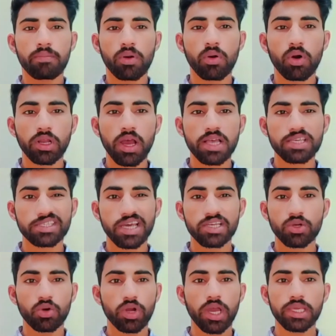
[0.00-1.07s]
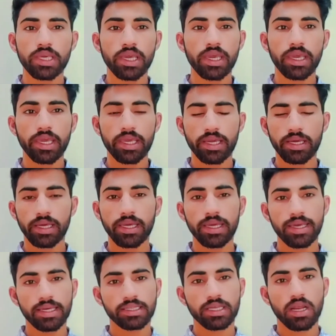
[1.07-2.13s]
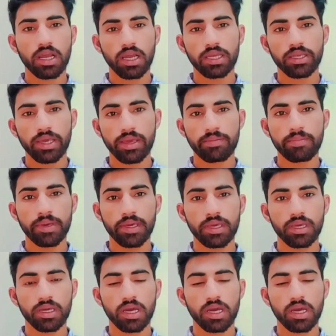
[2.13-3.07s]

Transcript: ब्रॉडकास्ट ऐसे होगा ये एक एक तरह का ये भी